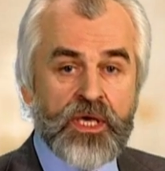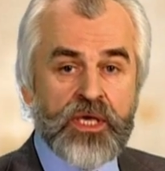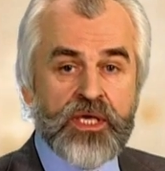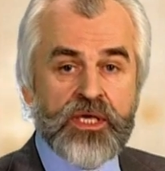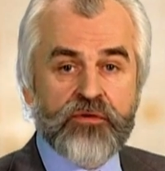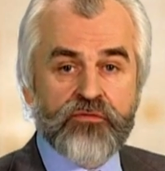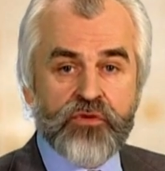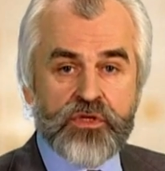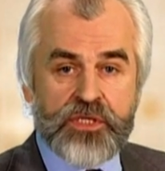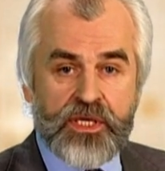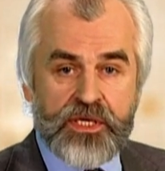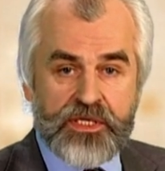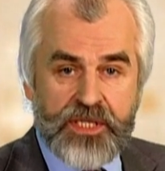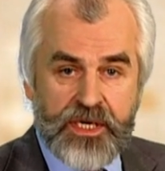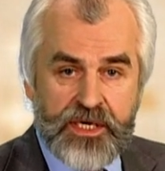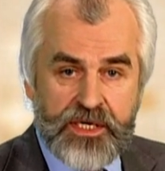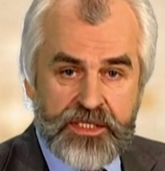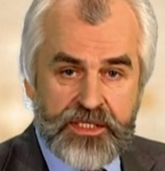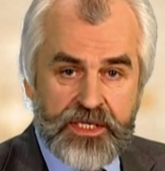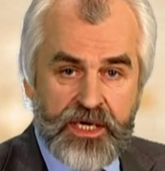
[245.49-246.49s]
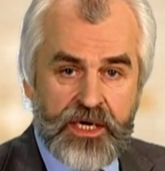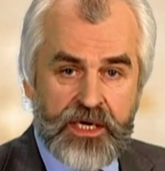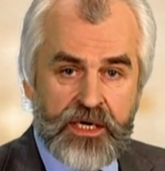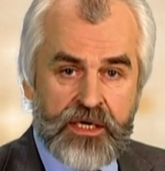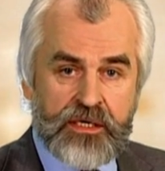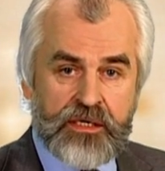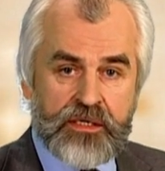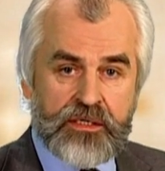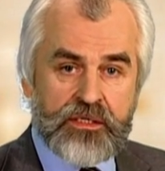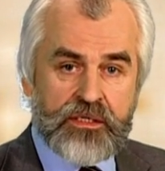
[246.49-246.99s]
И вот
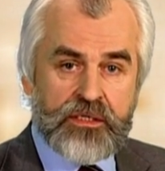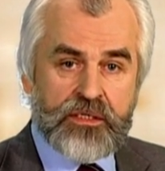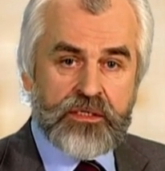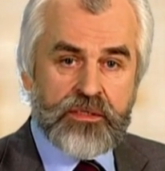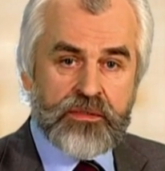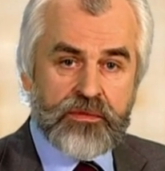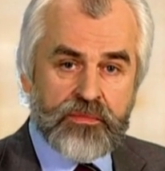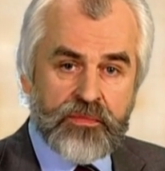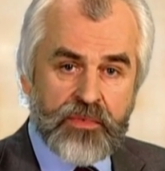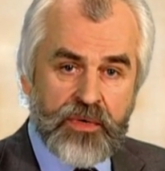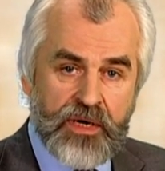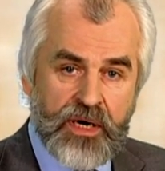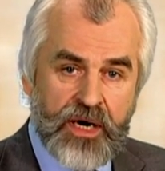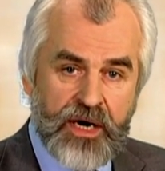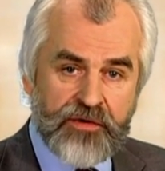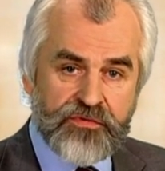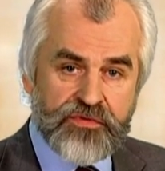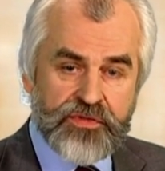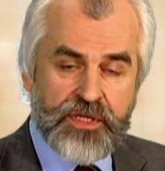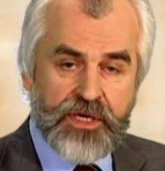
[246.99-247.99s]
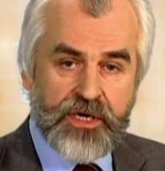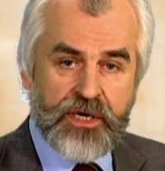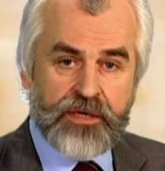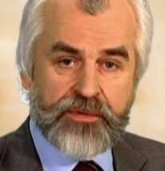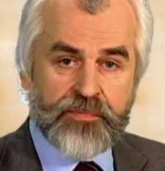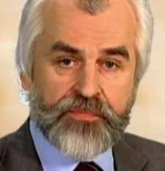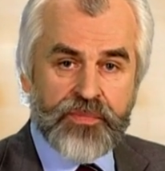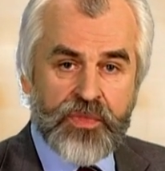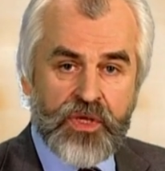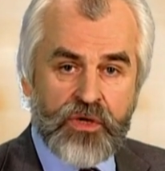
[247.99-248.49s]
тогда автор
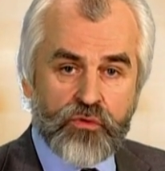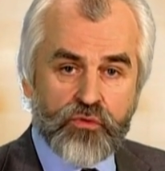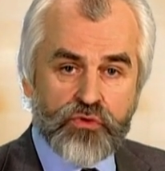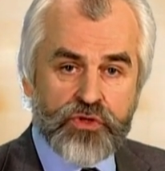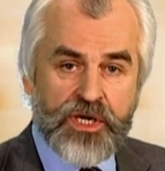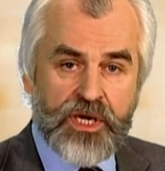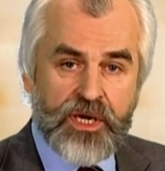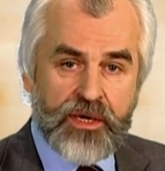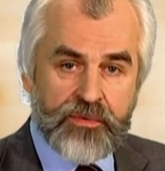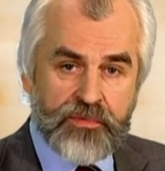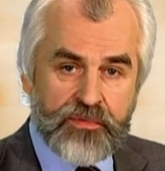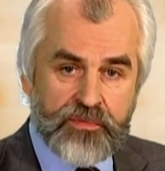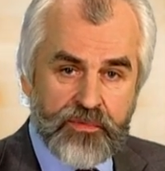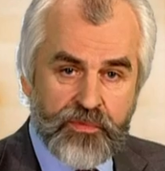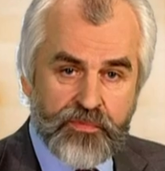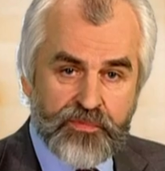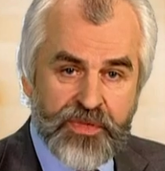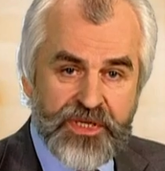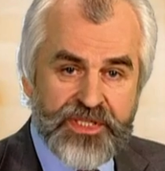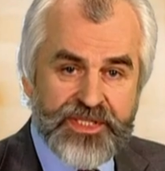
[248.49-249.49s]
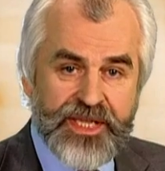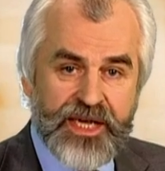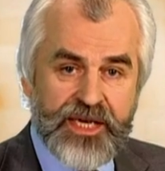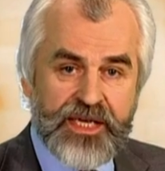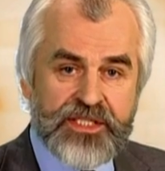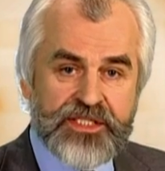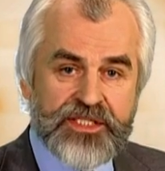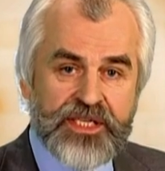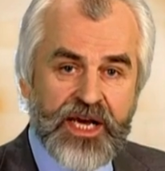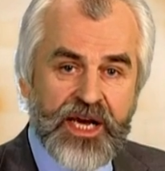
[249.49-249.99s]
уже
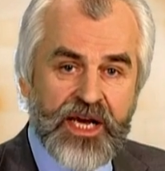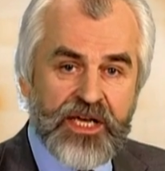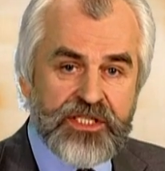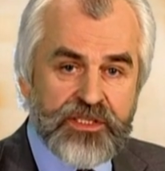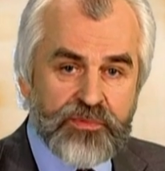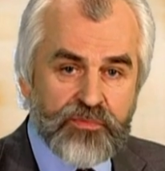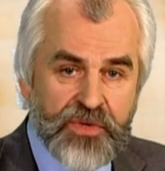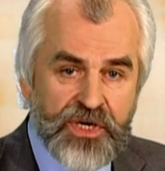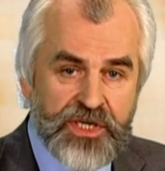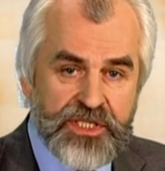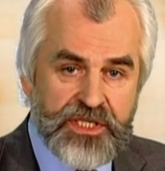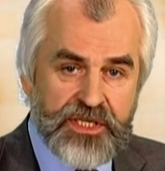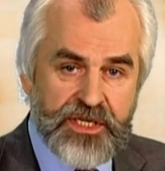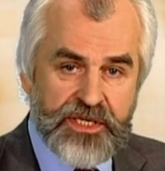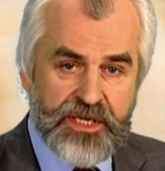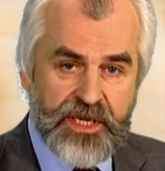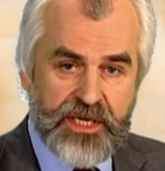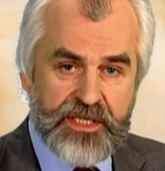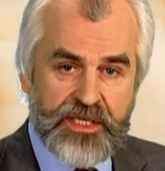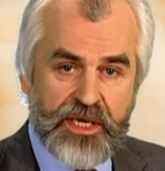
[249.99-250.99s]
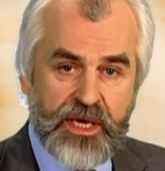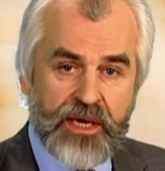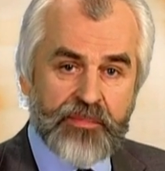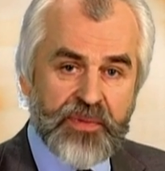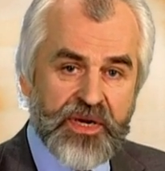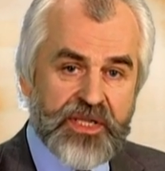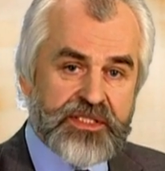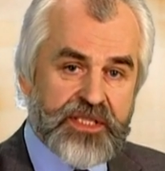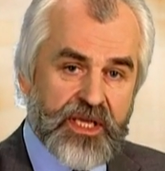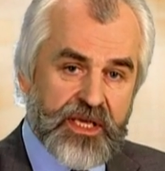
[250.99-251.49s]
пытается осмыслить это
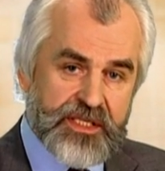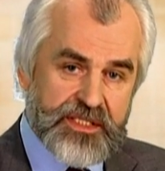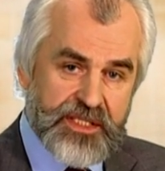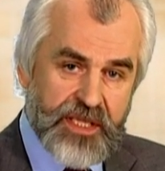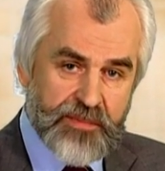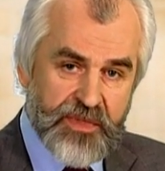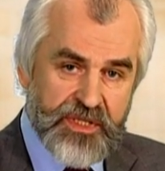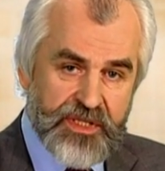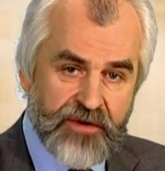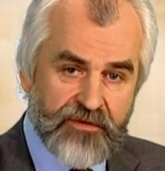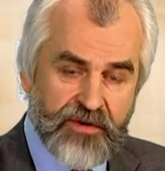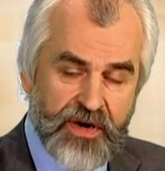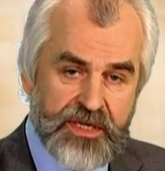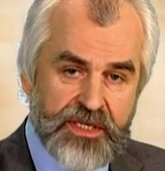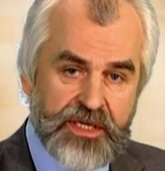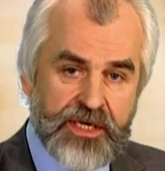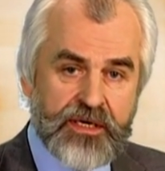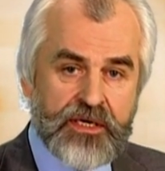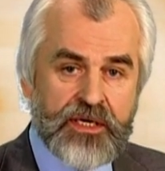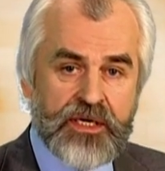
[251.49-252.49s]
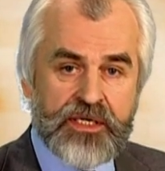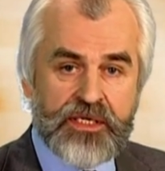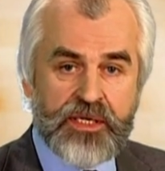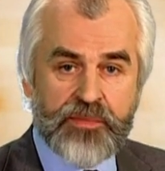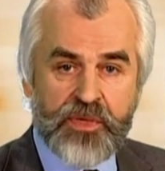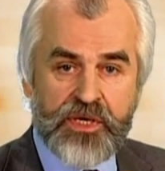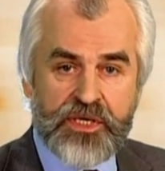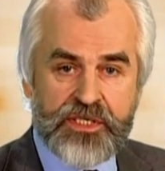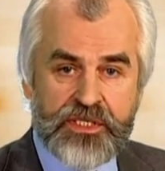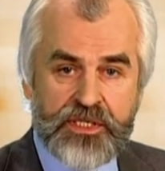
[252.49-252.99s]
предзнаменование
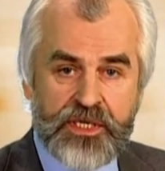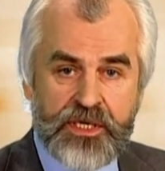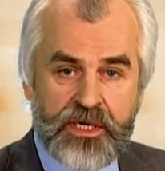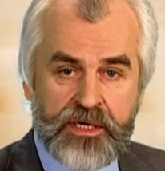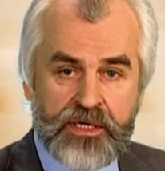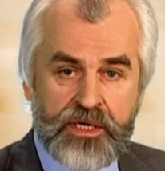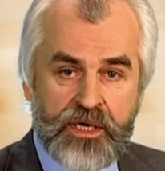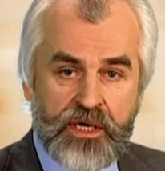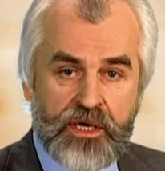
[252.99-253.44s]
небесное,